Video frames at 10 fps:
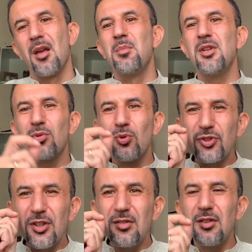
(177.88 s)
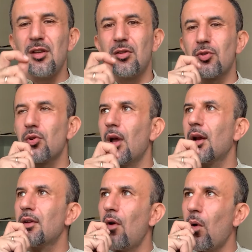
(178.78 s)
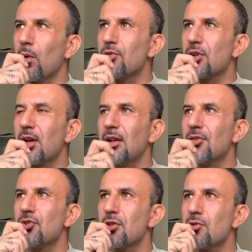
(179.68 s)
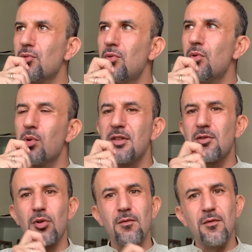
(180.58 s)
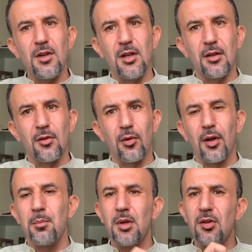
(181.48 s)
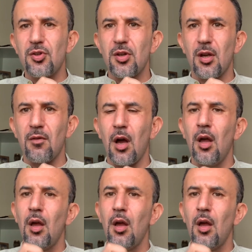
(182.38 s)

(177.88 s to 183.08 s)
Mi sono sentito, cioè, rivolgere da Gesù questo invito che mi diceva